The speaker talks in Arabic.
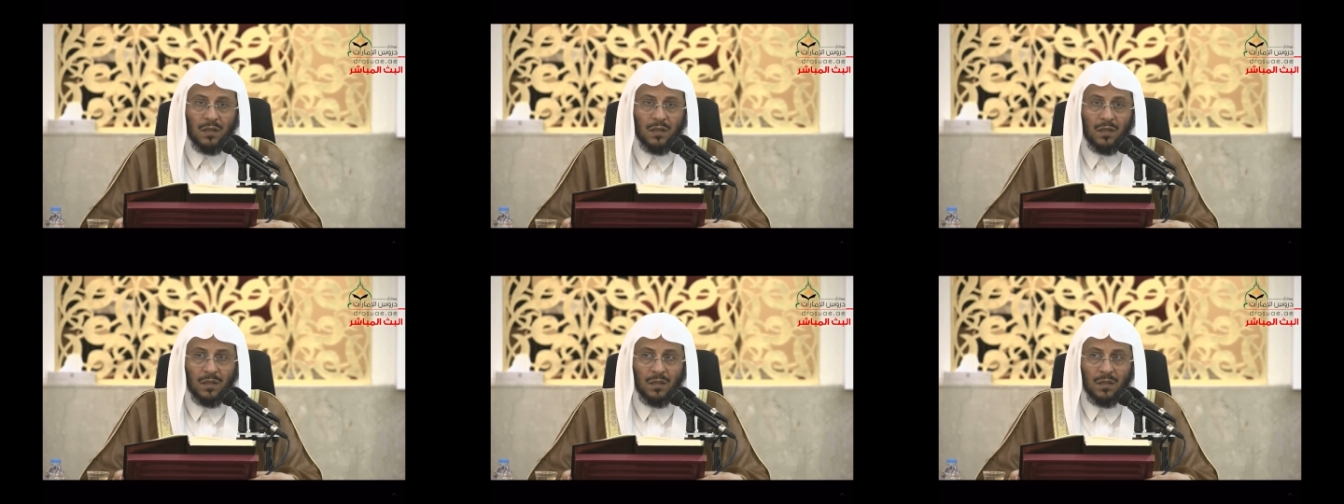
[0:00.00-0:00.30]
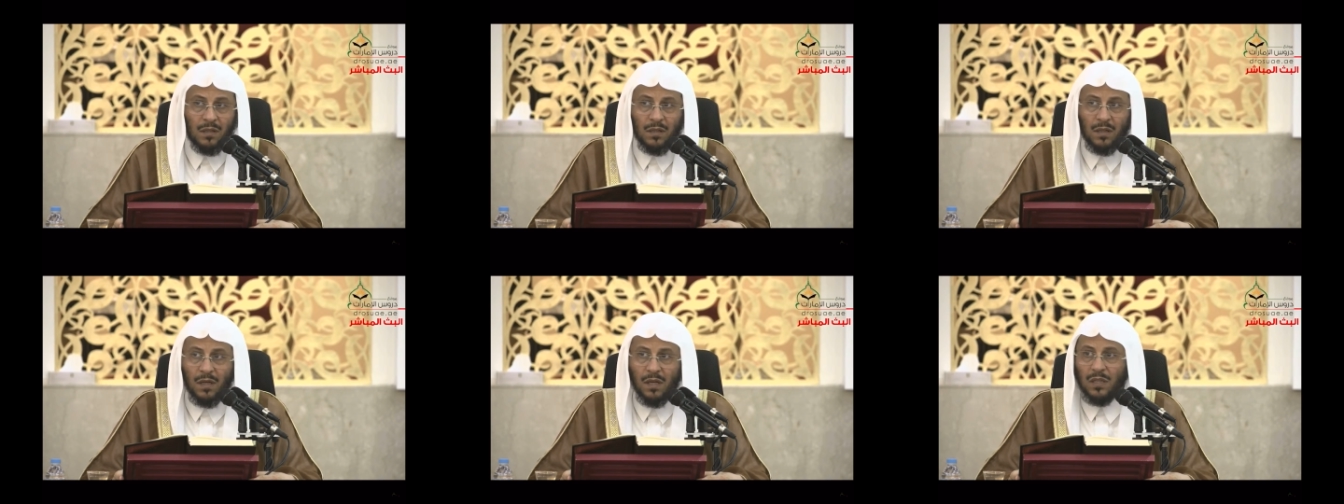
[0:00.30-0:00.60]

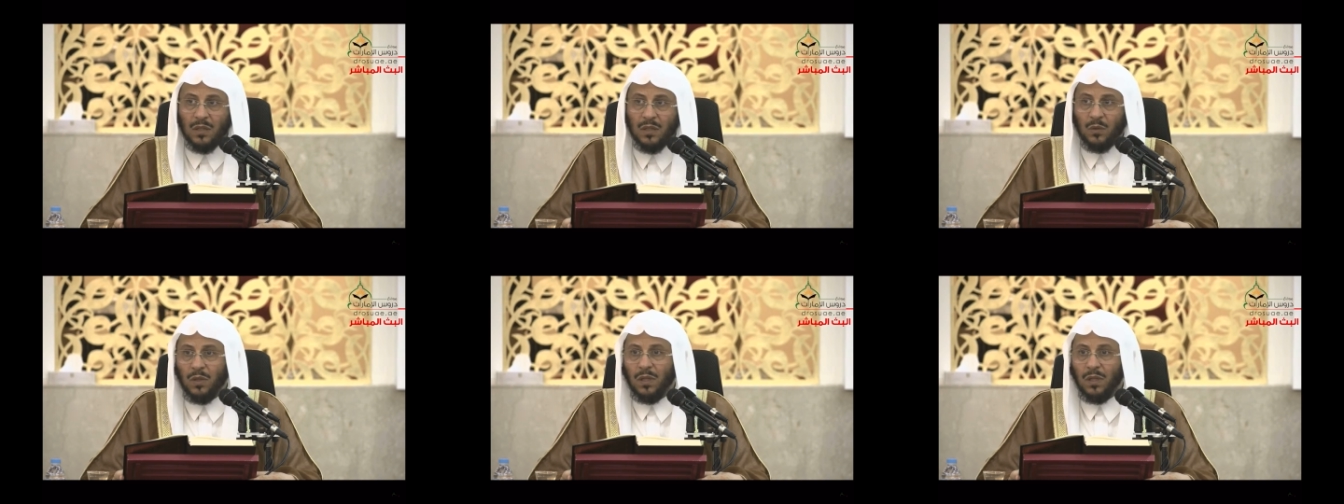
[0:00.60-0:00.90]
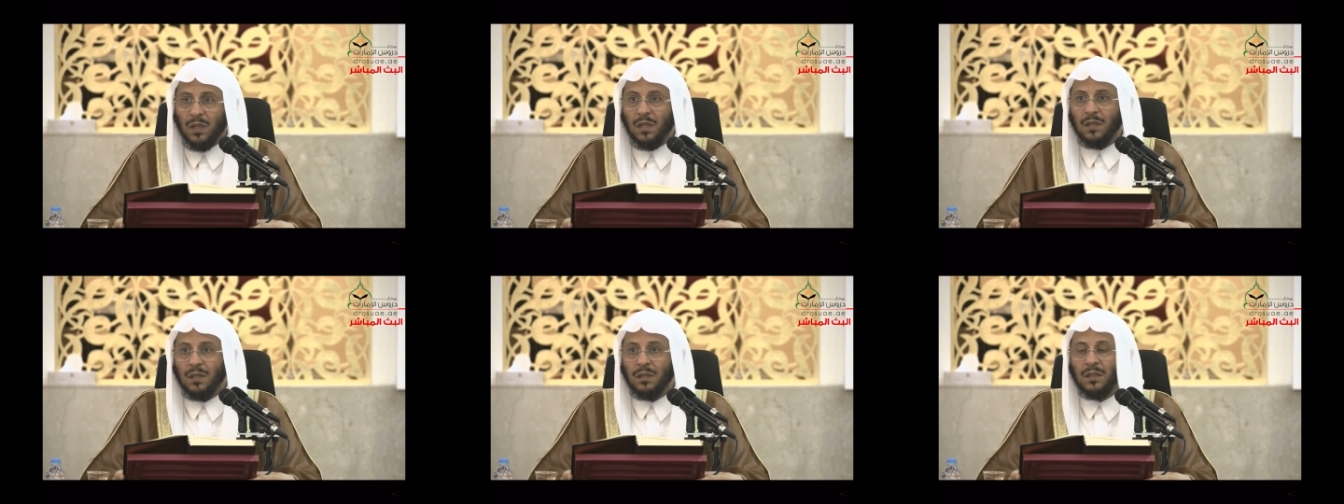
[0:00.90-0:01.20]
آه، قال
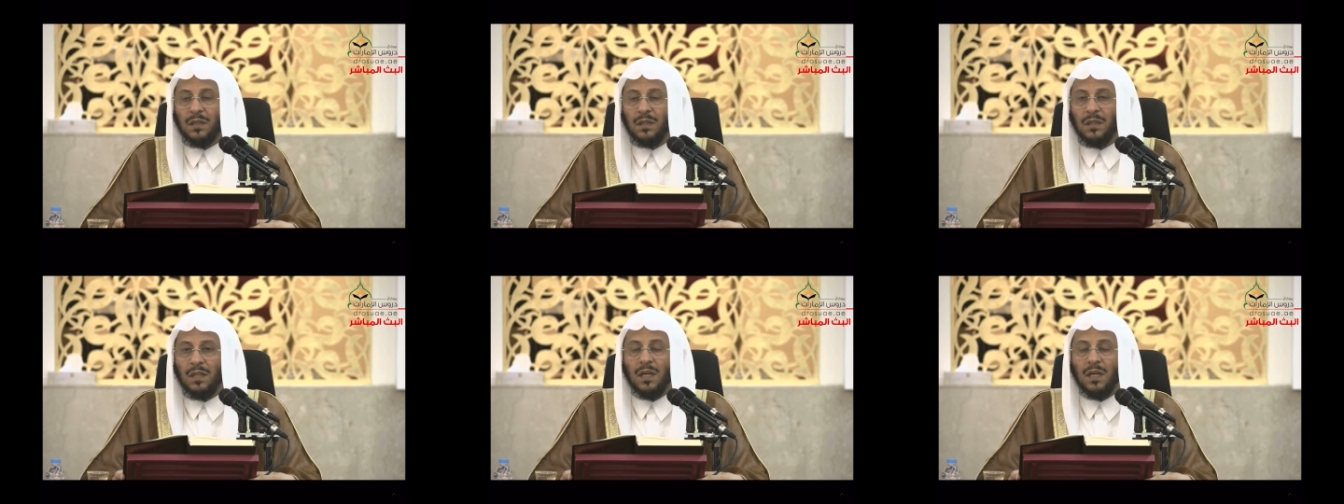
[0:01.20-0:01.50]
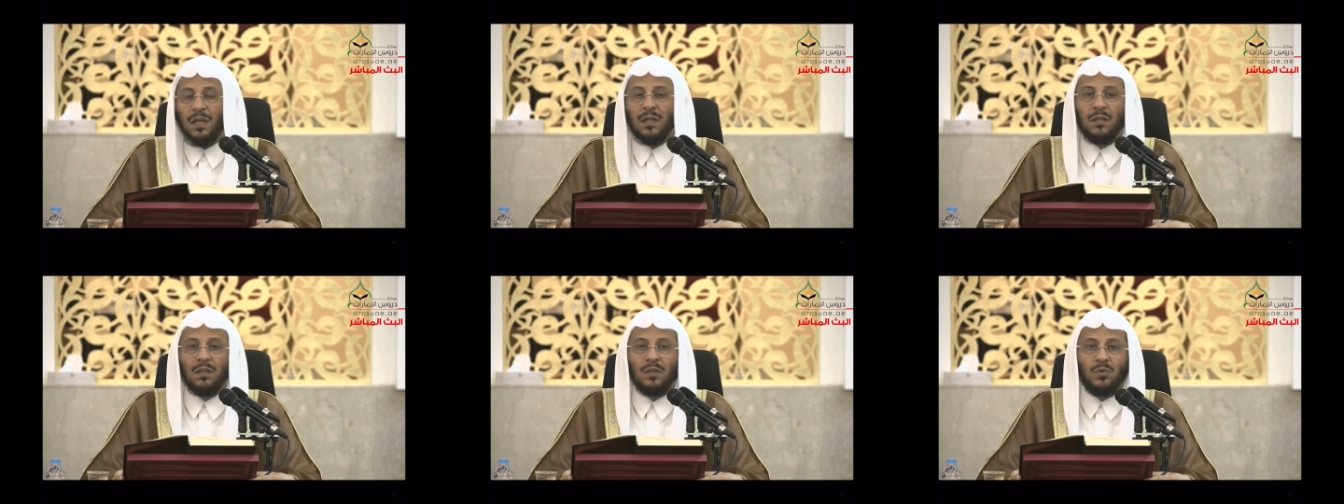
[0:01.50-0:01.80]
والله
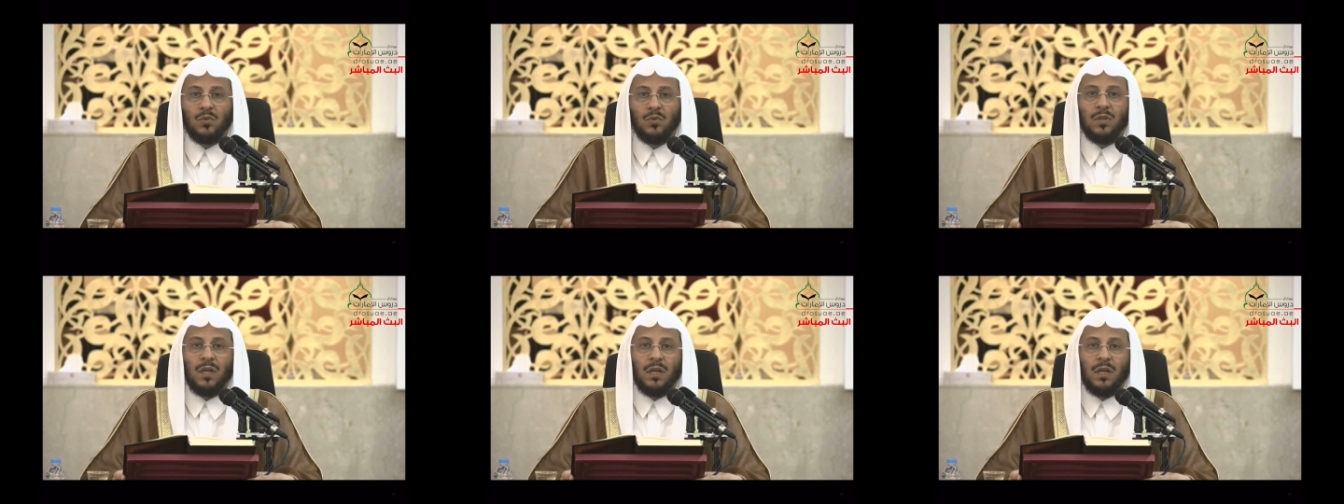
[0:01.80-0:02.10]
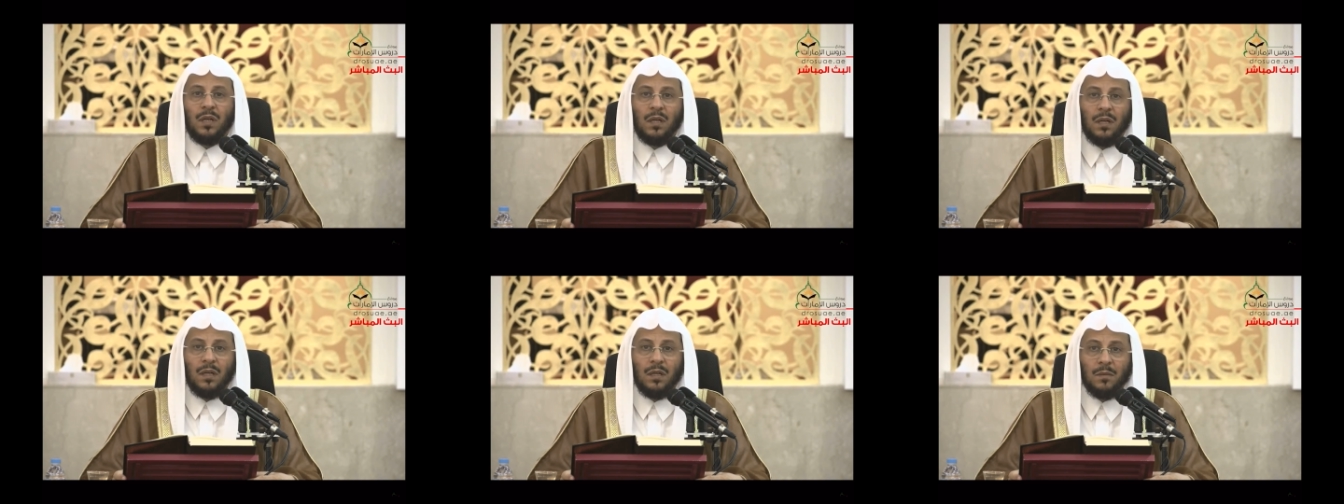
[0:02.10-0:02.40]
لا
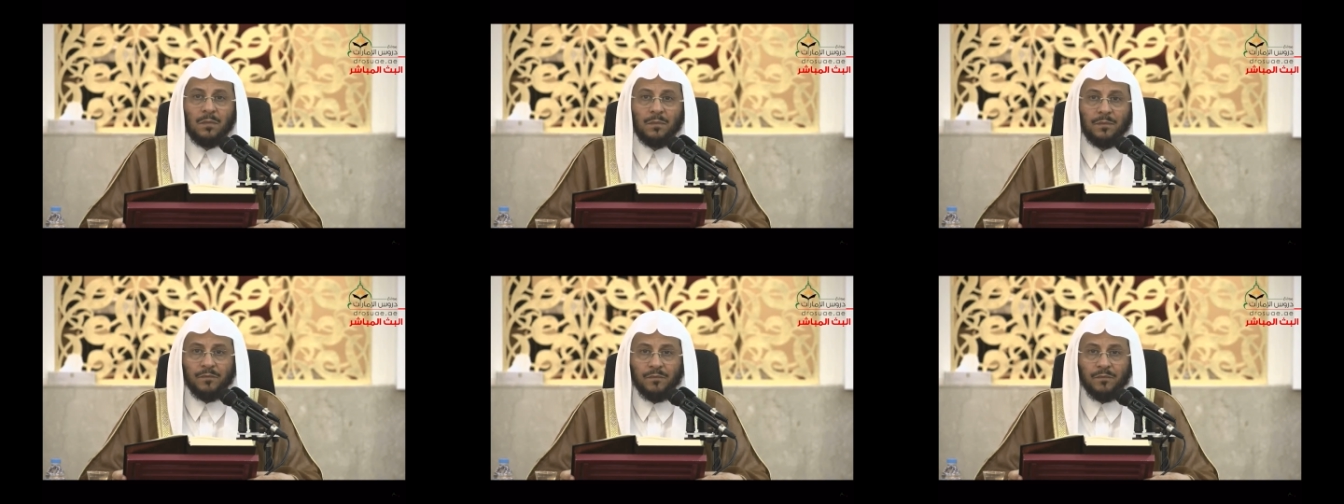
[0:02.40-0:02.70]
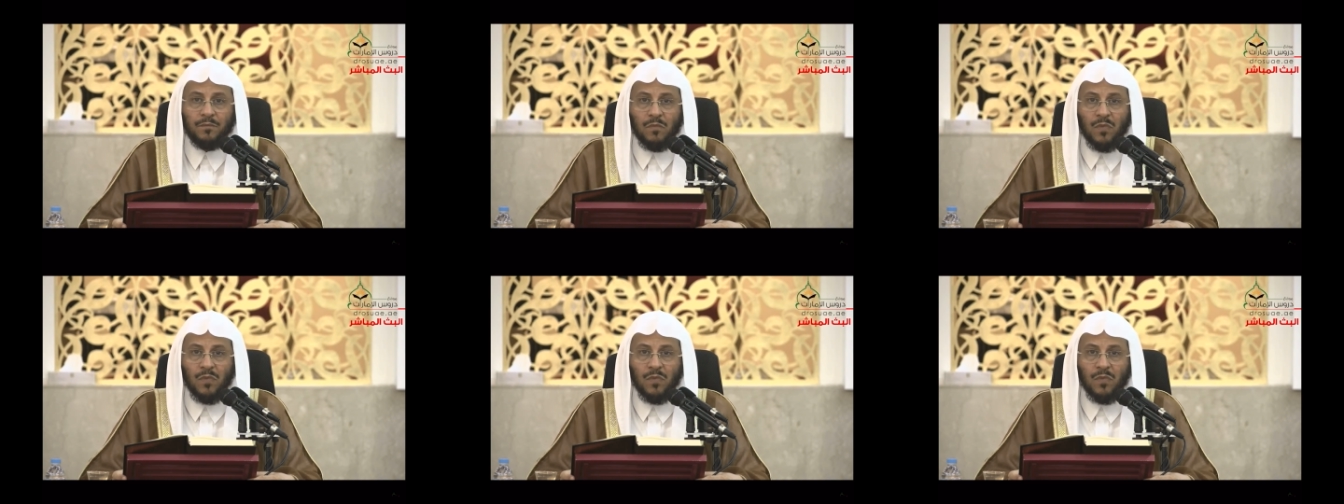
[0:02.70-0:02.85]
أكلم